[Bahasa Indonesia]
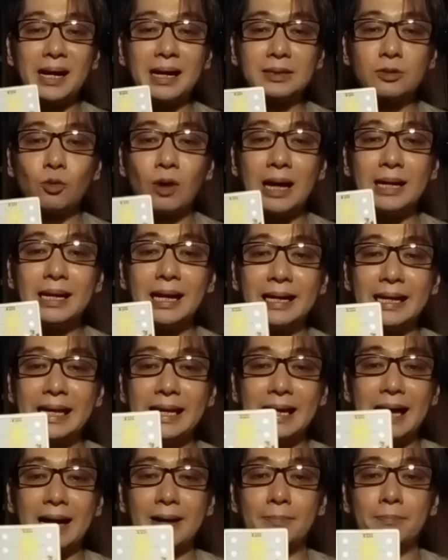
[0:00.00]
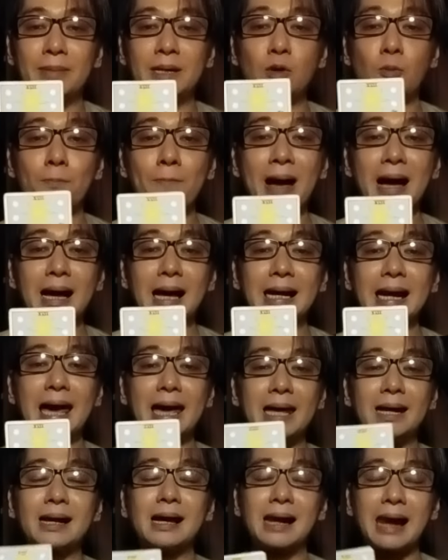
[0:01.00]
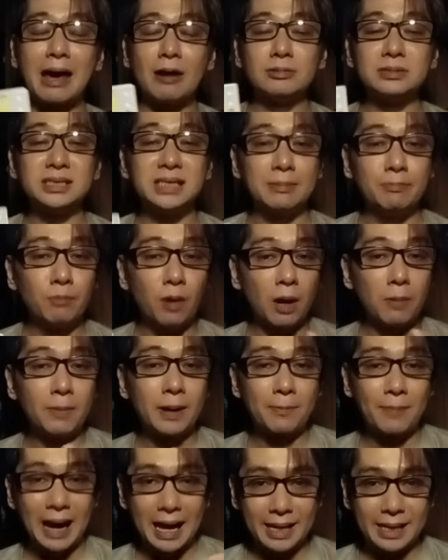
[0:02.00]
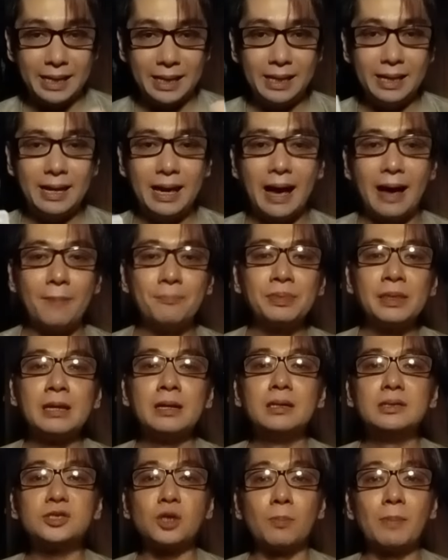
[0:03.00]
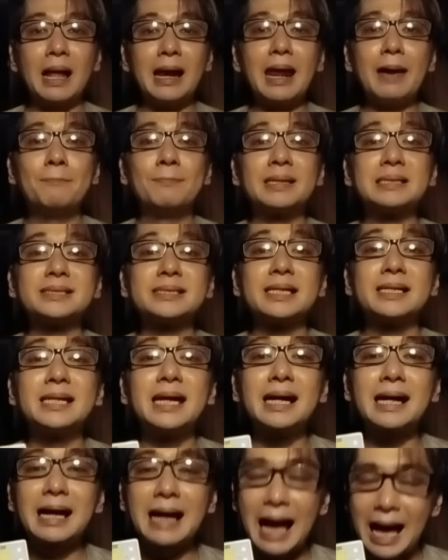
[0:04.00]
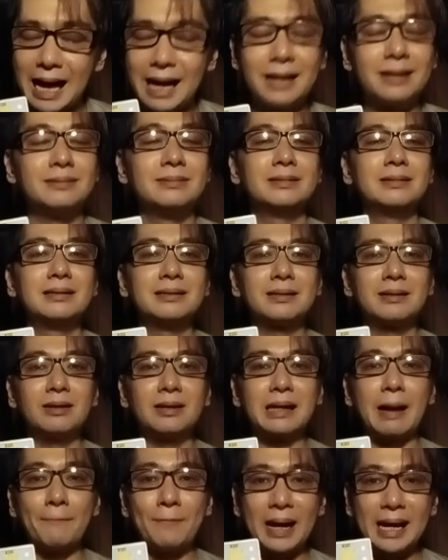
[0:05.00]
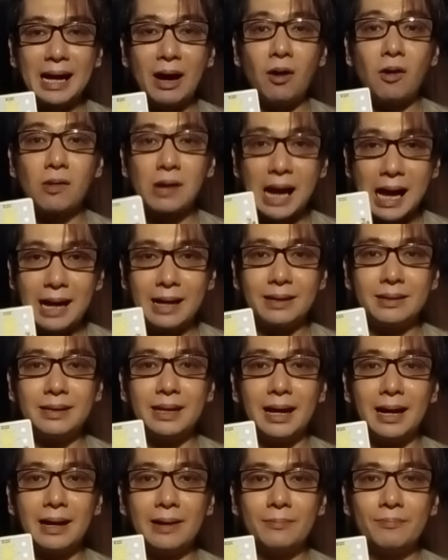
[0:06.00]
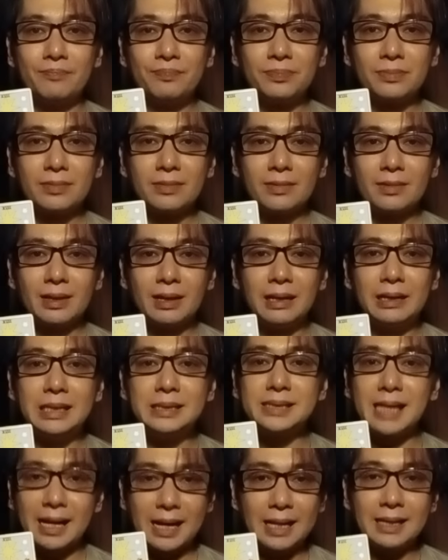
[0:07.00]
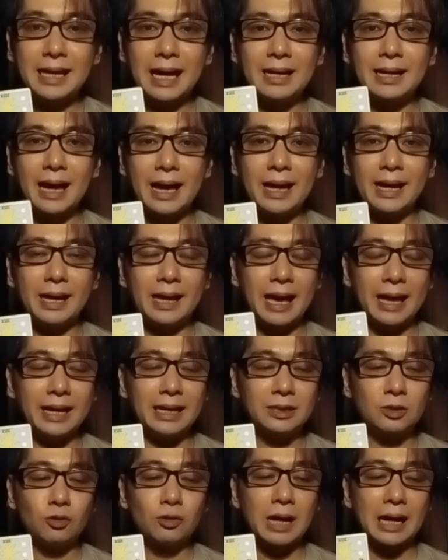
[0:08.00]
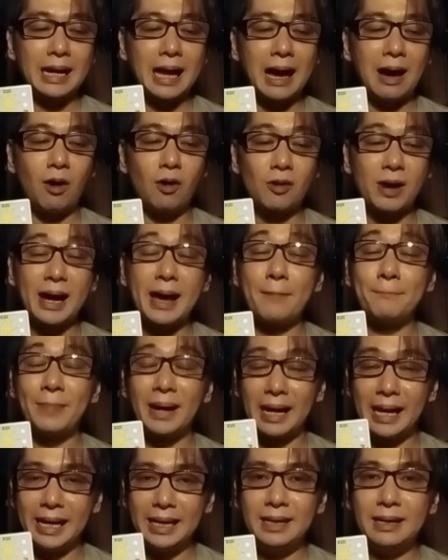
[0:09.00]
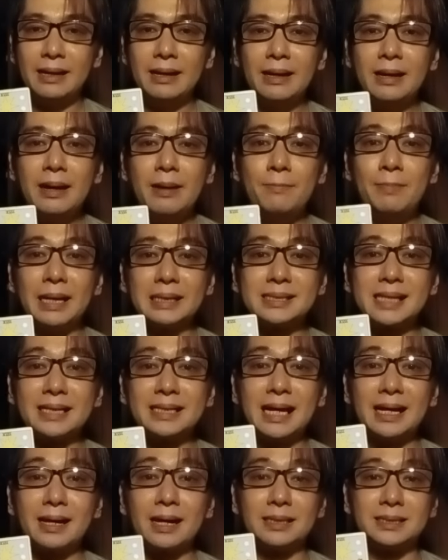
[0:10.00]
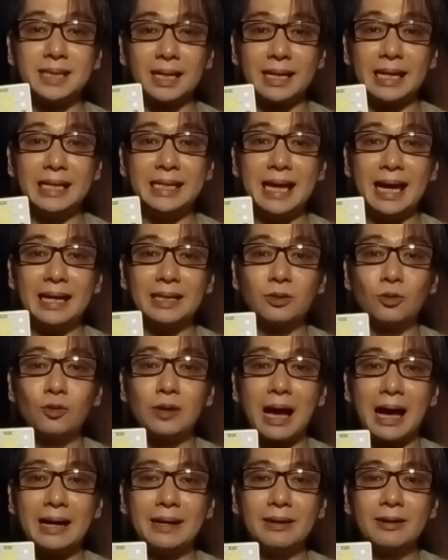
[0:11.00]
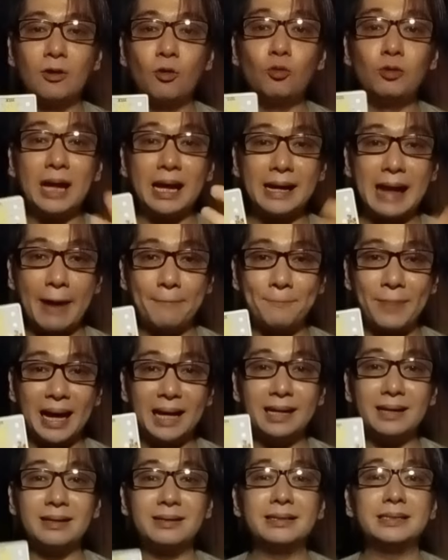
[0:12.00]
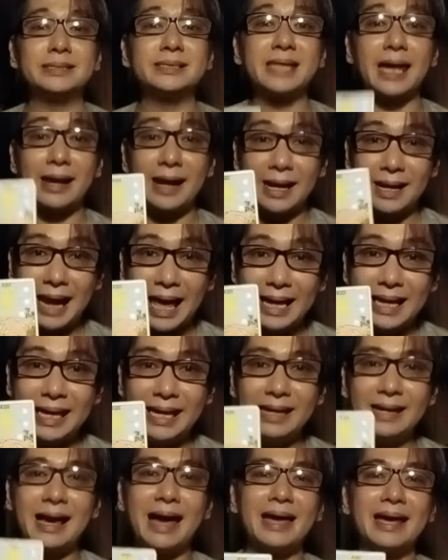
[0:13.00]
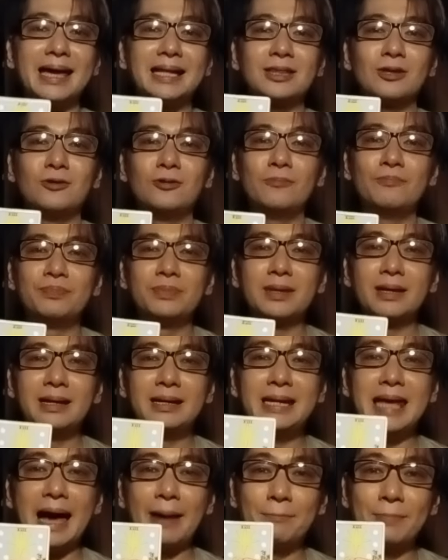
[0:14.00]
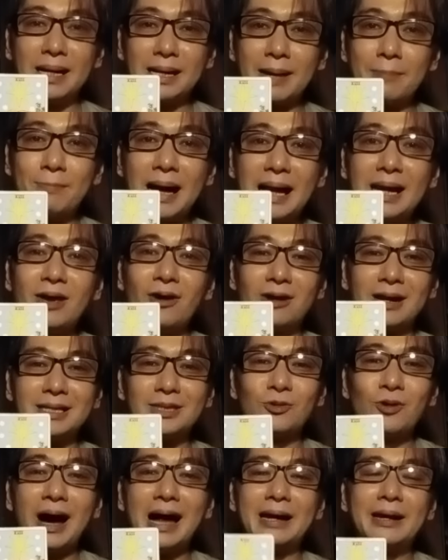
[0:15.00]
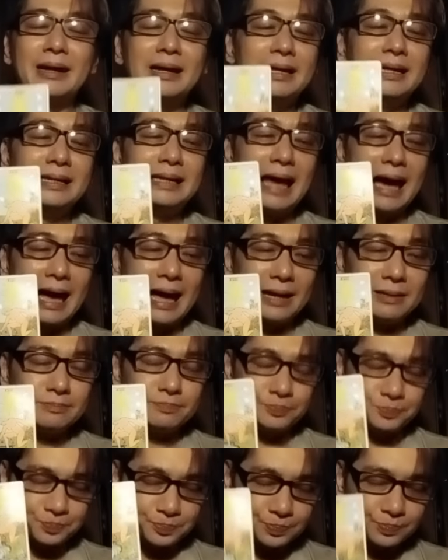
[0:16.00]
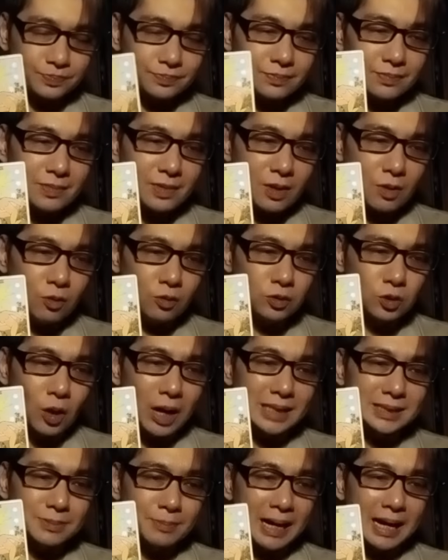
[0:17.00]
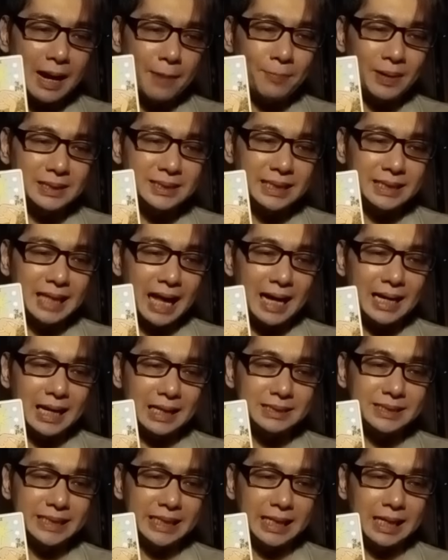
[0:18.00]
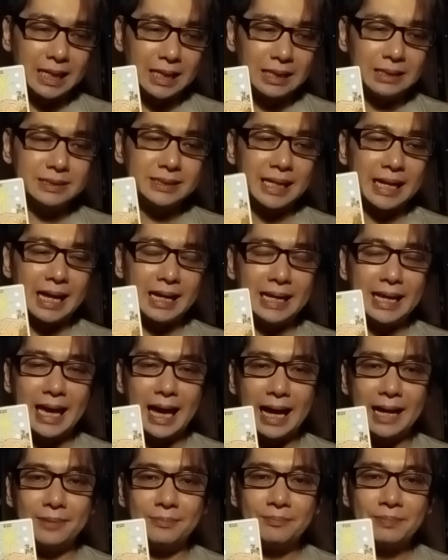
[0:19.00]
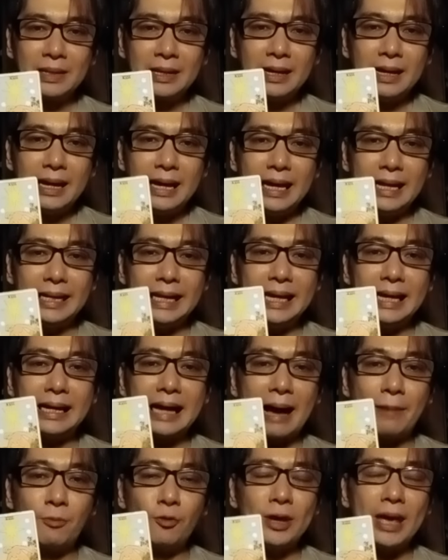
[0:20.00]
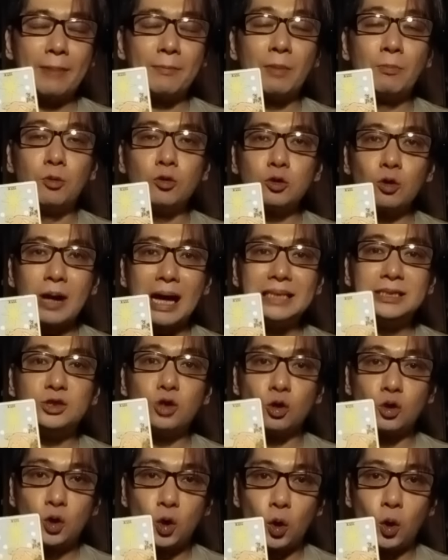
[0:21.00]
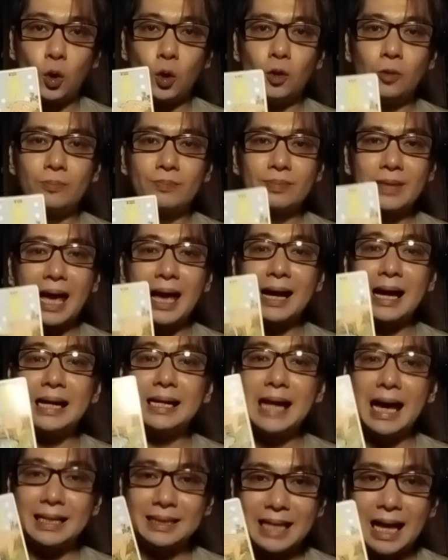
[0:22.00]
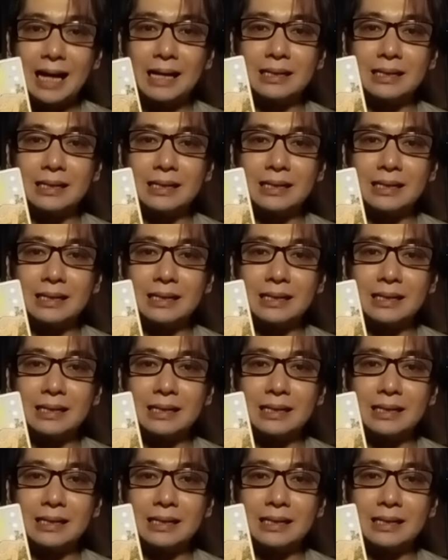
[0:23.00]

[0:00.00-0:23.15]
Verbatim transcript: Tuhan dan ingat menumpahkan air ke laut simbol berbagi ya. Cobalah bersedekah kepada orang ya. Disarankan kayak kayak gitu karena orang yang pelit biasanya rezekinya itu kan udah dapat seret lagi kayak gitu diambil kembali oleh Tuhan dan untuk asmara percintaan yang single, saya lihat ini kamu yang membutuhkan jodoh akan datang